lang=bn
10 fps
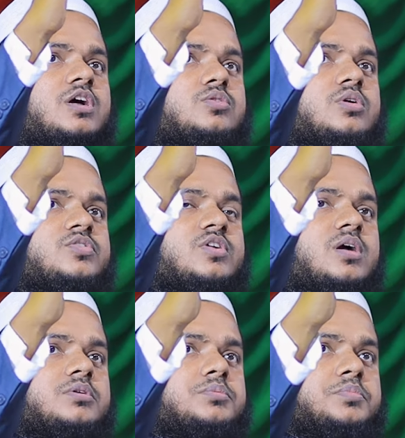
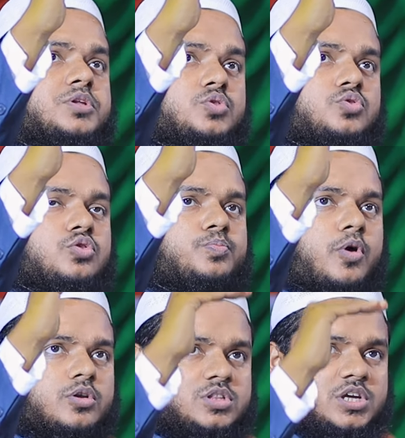সালাতামের মৃত্যুর
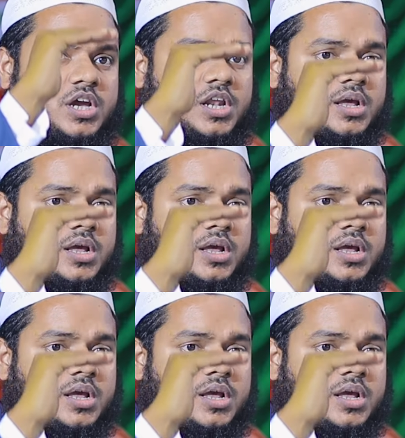পর থেকে